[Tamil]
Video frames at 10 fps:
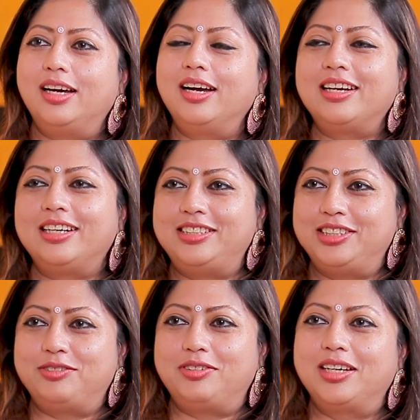அங்கே
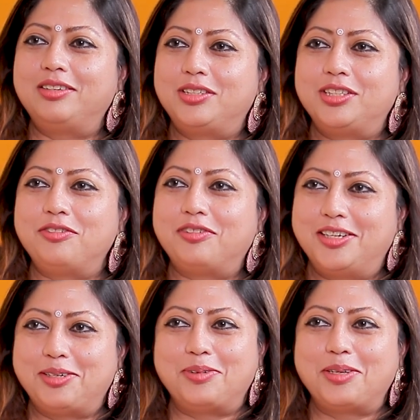அஜித் ஃபேன் விஜய்
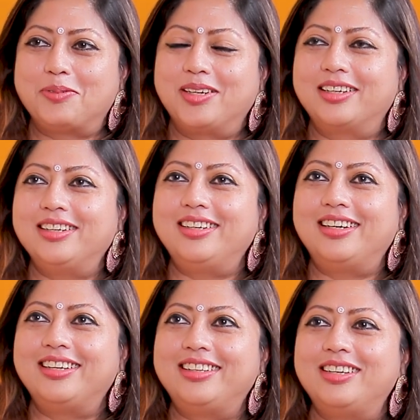ஃபேன் அப்படி இருப்பாங்க
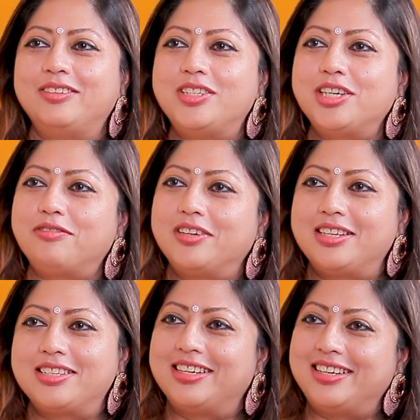அதில் விஜய்
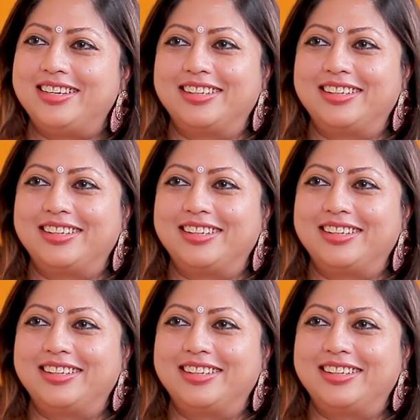ஃபேன்ஸ் நிறையா